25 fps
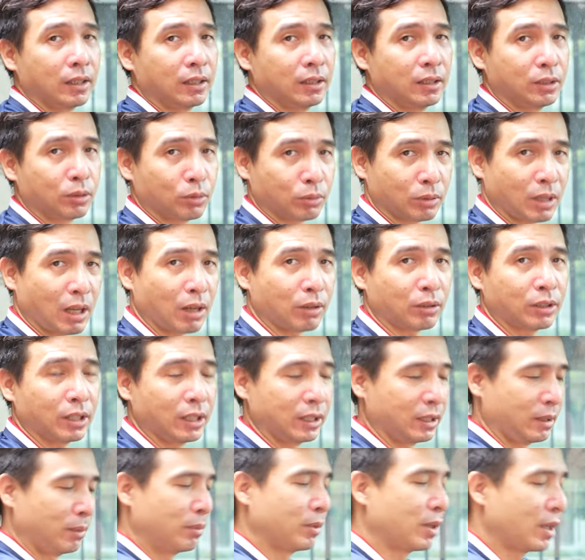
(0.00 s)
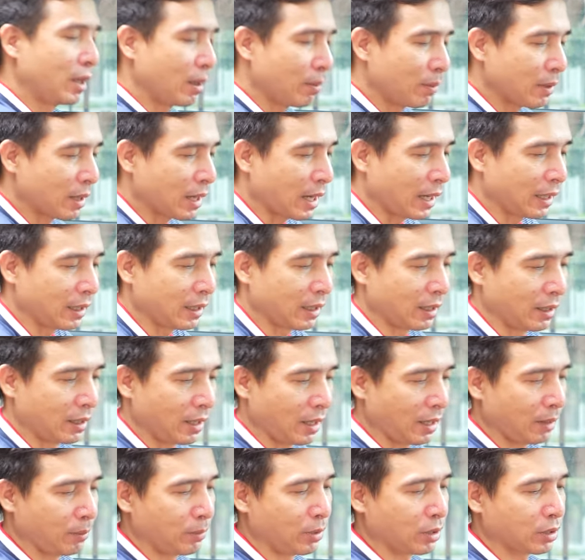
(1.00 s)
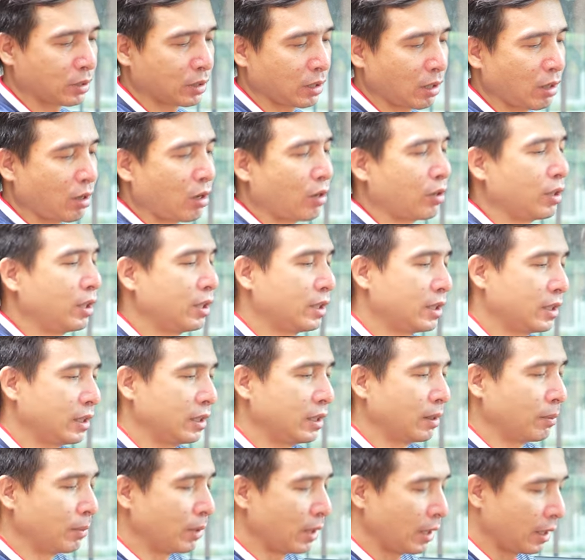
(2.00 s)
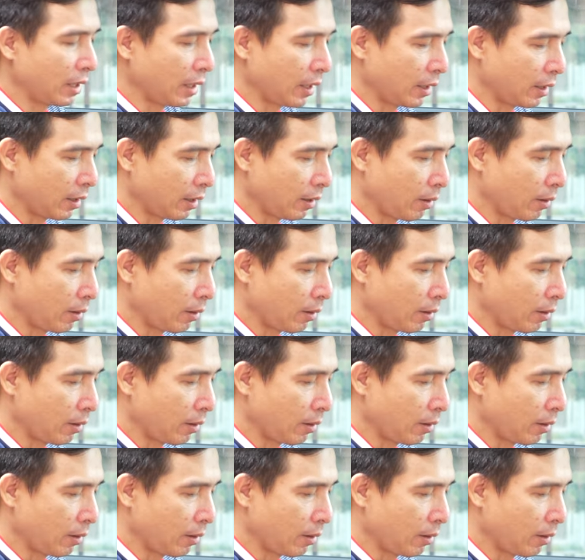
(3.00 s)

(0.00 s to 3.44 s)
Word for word: thì chúng ta có thể tìm kiếm bằng cách là đây mình sẽ gõ địa chỉ điểm đến đây.